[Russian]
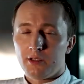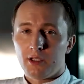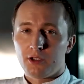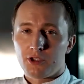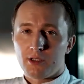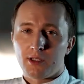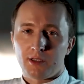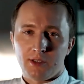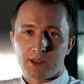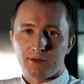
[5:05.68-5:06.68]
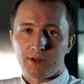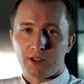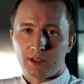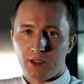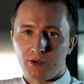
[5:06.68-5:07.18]
Они должны
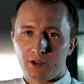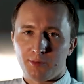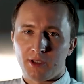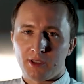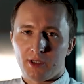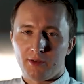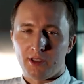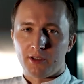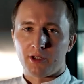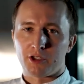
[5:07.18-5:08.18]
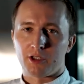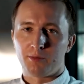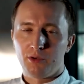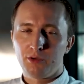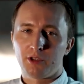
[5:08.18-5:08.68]
соответствовать технологии приготовления
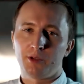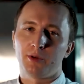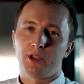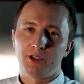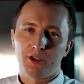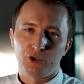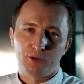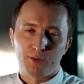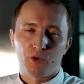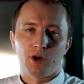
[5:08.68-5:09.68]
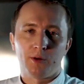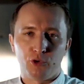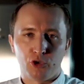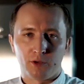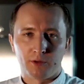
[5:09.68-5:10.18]
ваших блюд и планируемому объему.